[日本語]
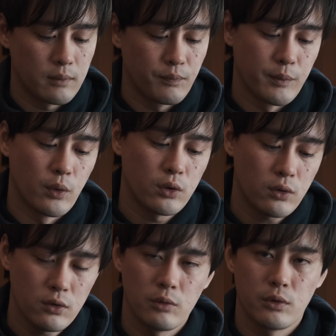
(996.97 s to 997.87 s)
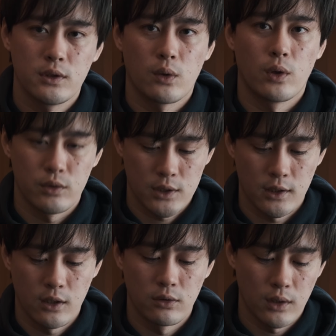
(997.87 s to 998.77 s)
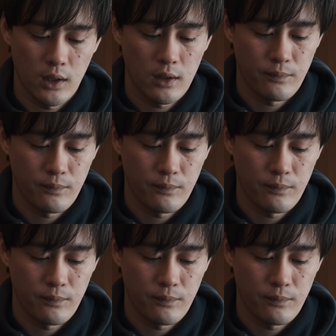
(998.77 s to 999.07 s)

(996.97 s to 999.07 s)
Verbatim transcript: でもほとんど僕はこれを使っているので、